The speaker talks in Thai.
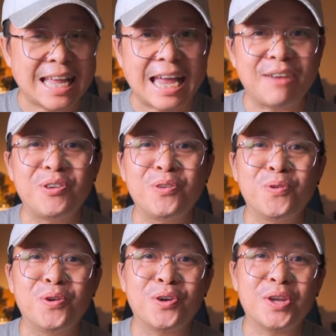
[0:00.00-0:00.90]
ถ่ายวิดีโอ
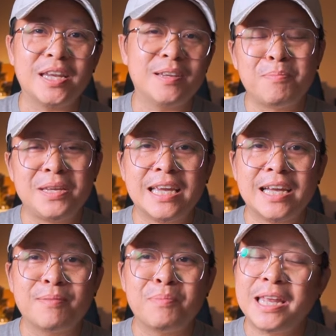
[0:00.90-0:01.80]
เท่านั้นพี่ยั
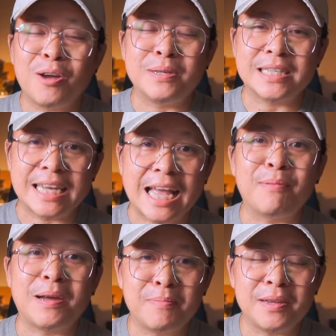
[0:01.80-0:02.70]
งไม่ได้เอามาใช้ถ่าย
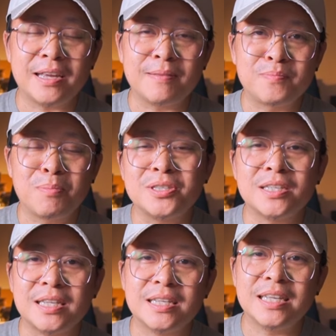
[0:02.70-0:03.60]
ภาพนิ่งเพราะ
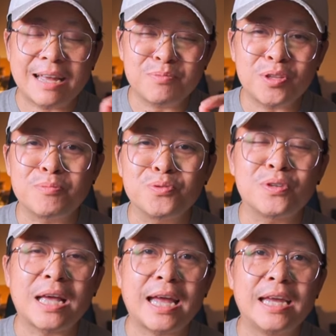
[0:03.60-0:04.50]
ฉะนั้นคำตอบสุด
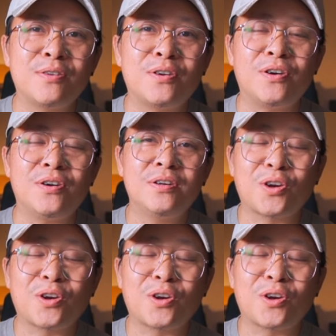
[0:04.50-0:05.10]
ท้ายของ